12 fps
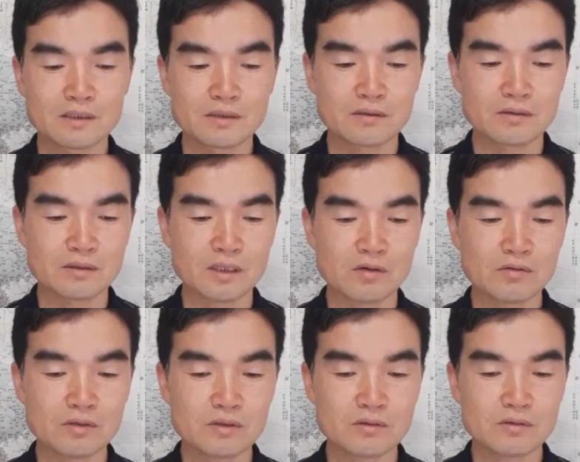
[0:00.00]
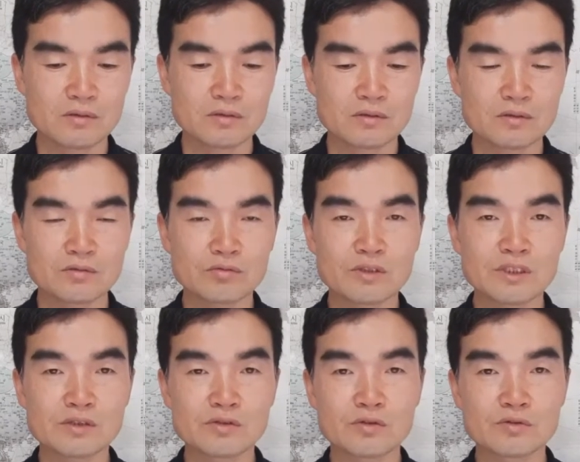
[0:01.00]
어, 사울은
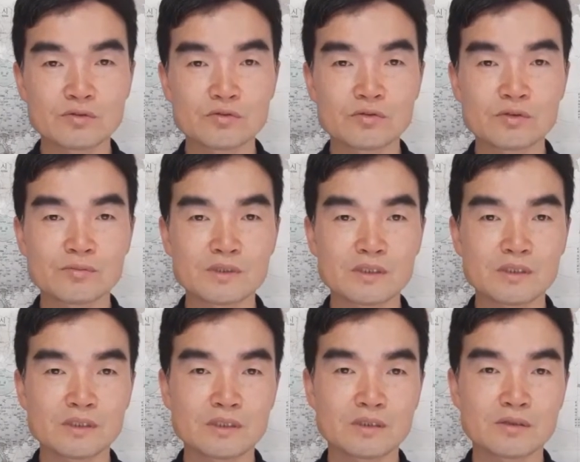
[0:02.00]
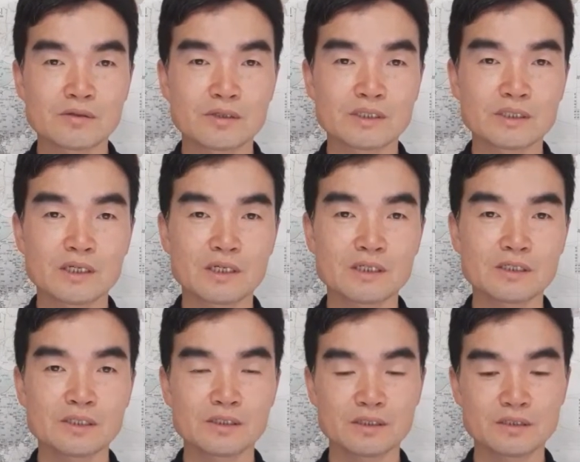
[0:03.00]
수치스러운 죽음을 굉장히
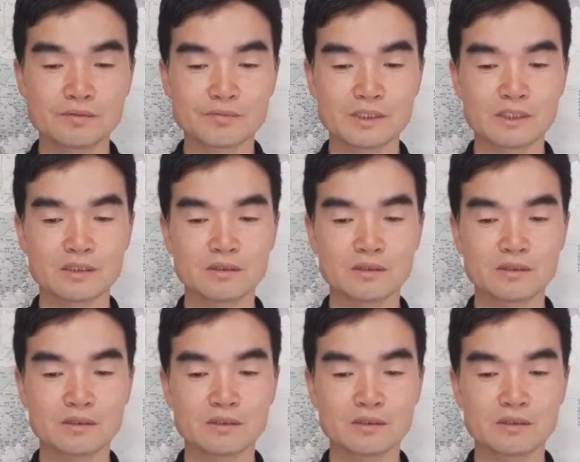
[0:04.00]
싫어했습니다.